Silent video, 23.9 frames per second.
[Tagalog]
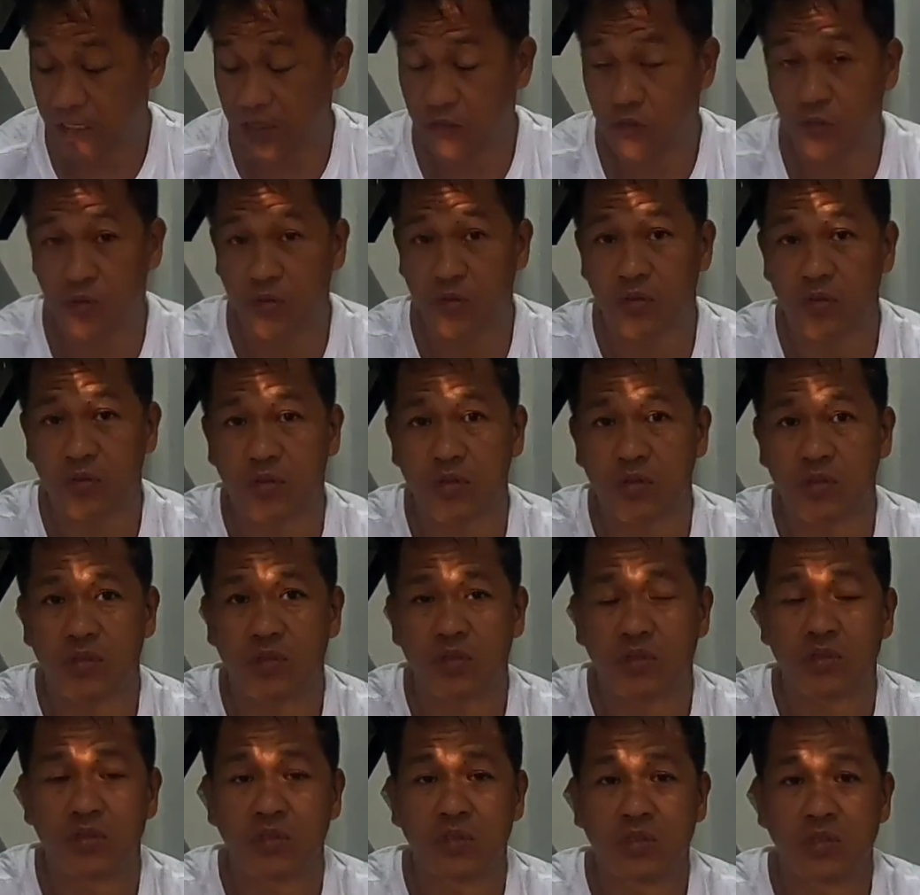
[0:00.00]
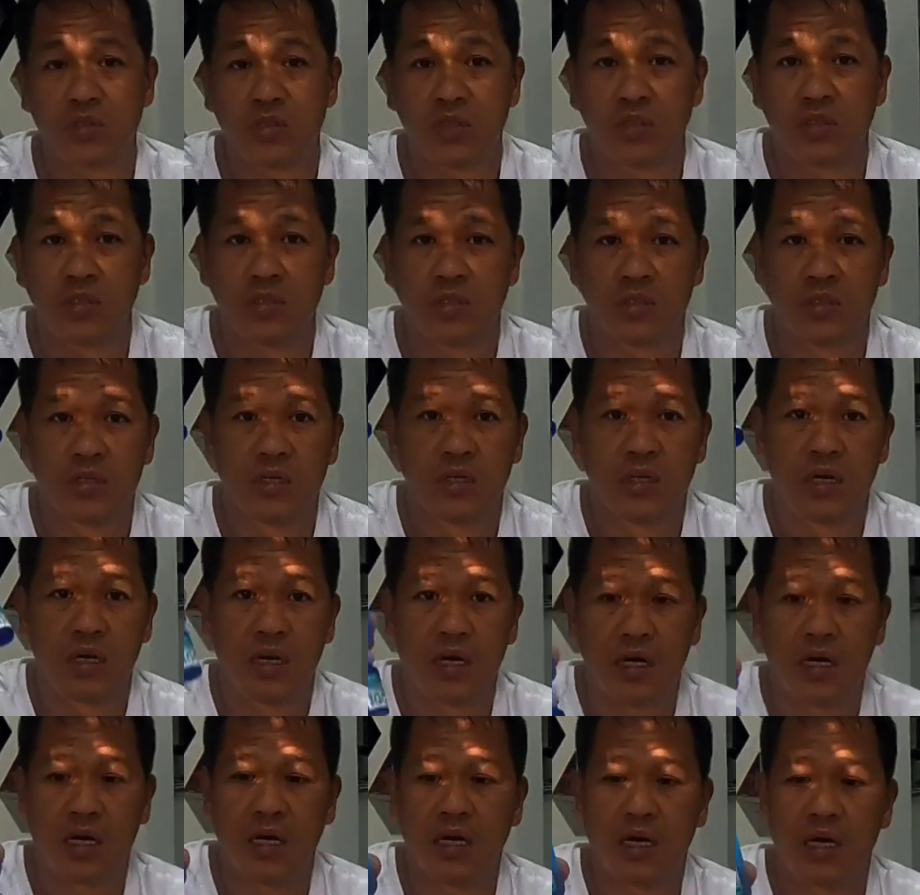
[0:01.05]
Ito yung
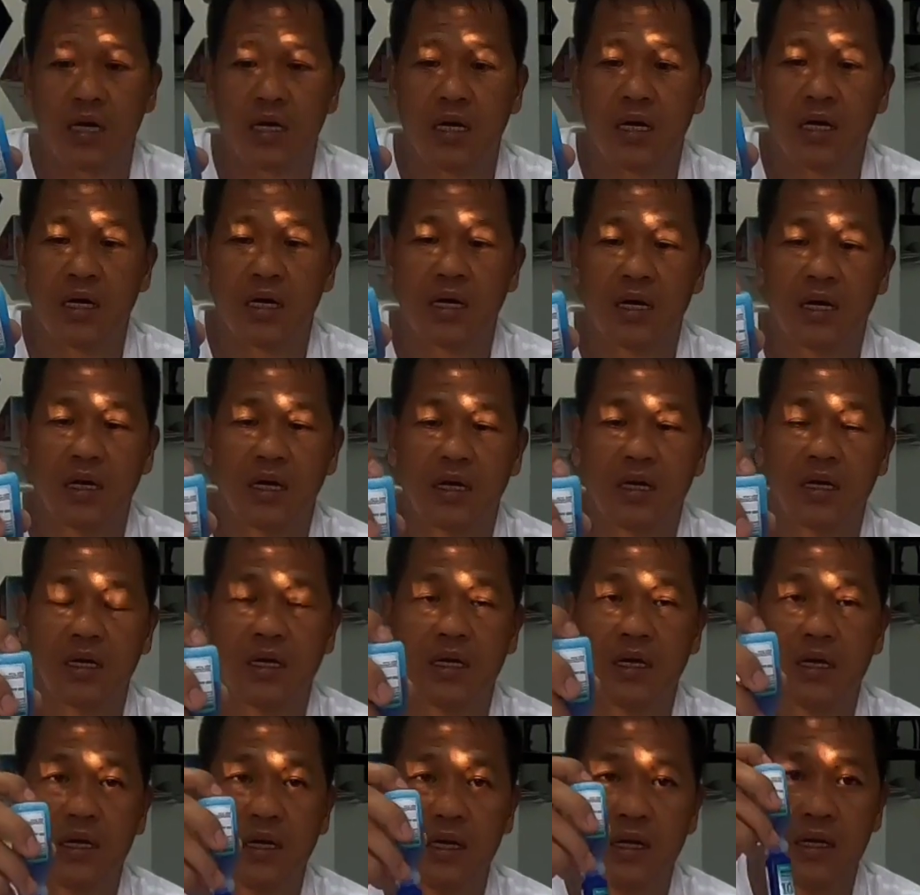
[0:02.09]
uh,